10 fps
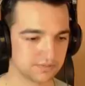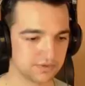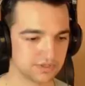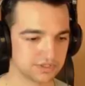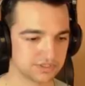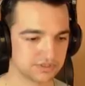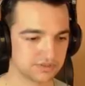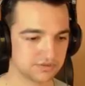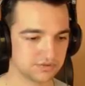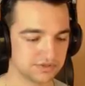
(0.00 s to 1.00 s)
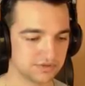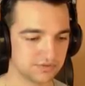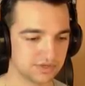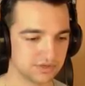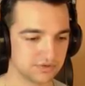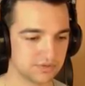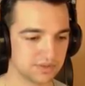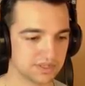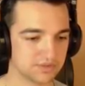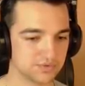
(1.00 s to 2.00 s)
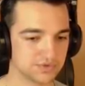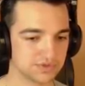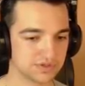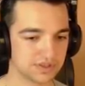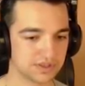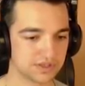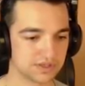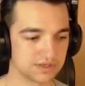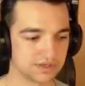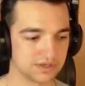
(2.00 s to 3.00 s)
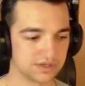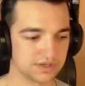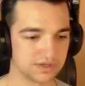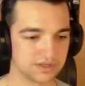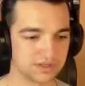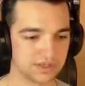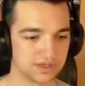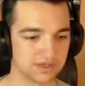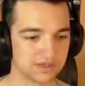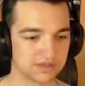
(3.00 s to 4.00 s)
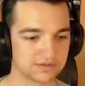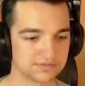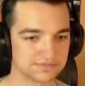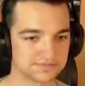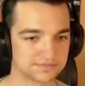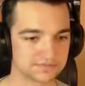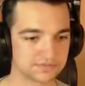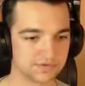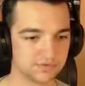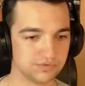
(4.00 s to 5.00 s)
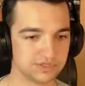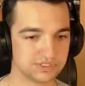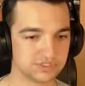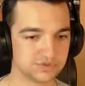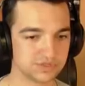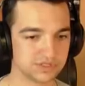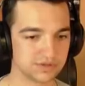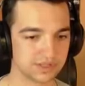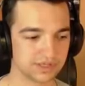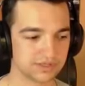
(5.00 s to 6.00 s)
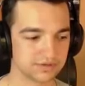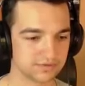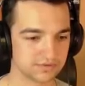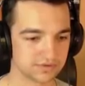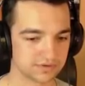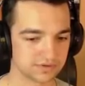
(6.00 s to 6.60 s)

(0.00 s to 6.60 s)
Myślę, że... Kurde, trójka to chyba za dużo jest. Tak. W ogóle nie czuję tego zakrętu.